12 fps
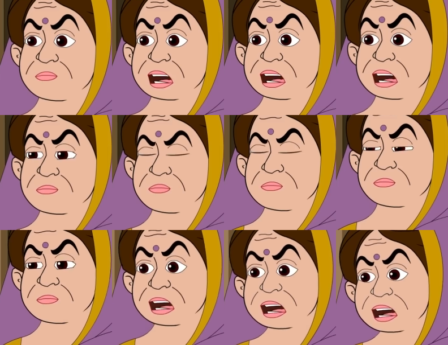না
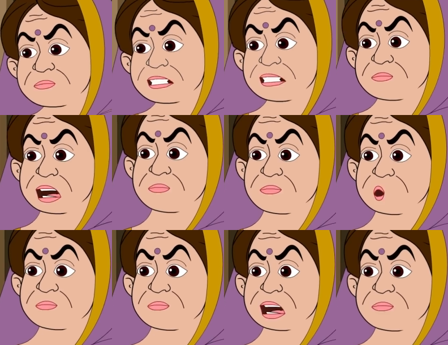আমার বিশ্রাম
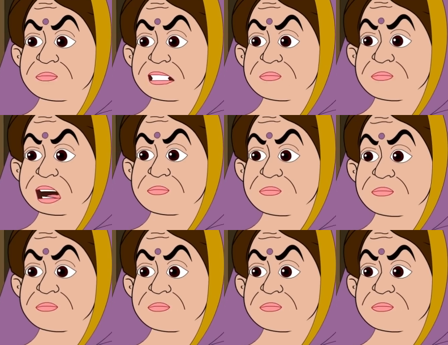নেবার কোনো দরকার নেই
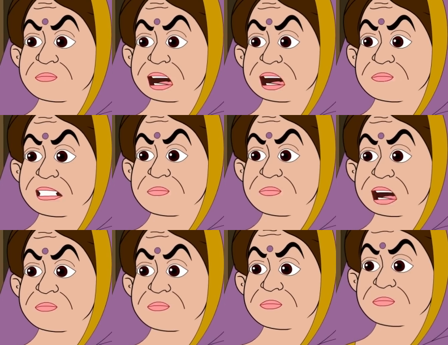আমার যা
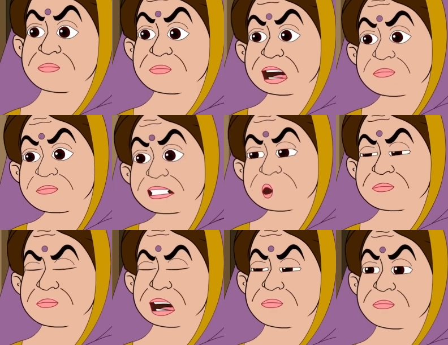কাজ সেটা আমাকে
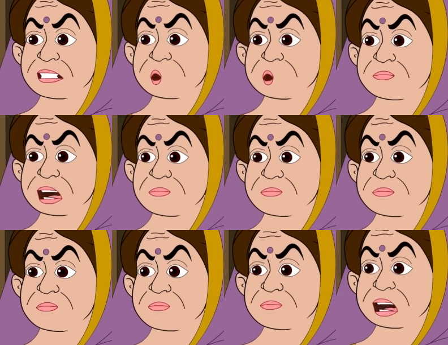করতেই হবে
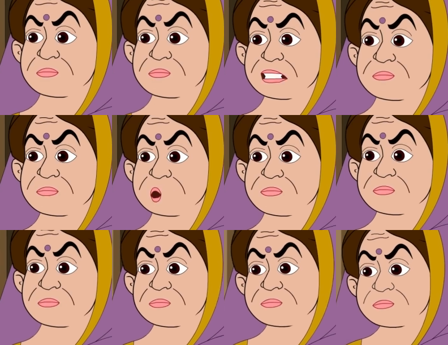এখন যাও
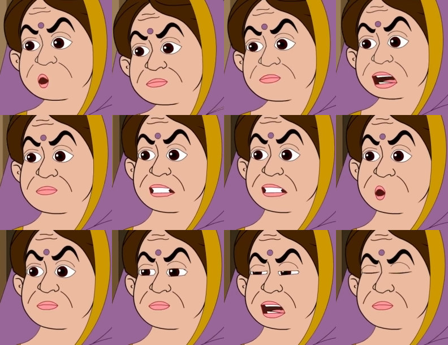তুমি গিয়ে তোমার
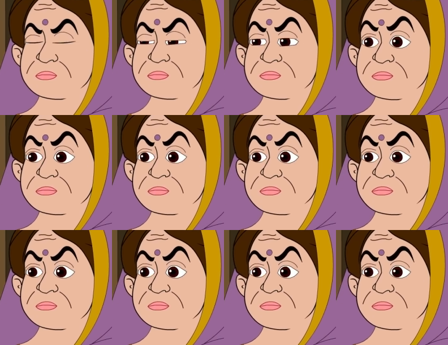কাজ করো